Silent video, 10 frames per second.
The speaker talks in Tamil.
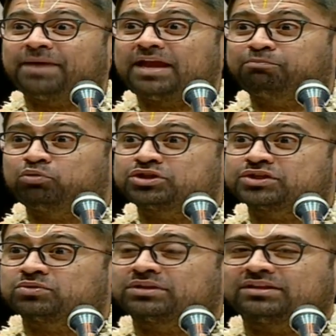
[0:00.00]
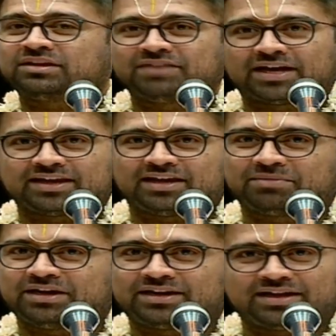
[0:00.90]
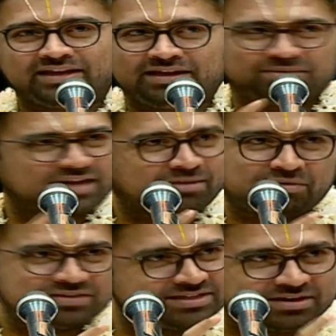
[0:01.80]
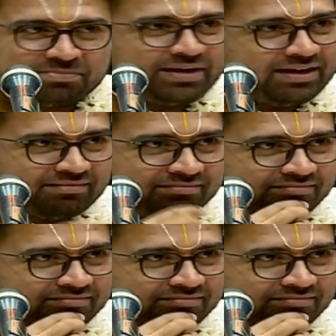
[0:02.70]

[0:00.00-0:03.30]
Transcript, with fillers: பேர் புருஷ சுக்தத்துக்கு வியாக்கியானம் பண்ணியிருக்கா நீங்க இப்ப ஞாபகம் வச்சுன்னு இருப்பேள்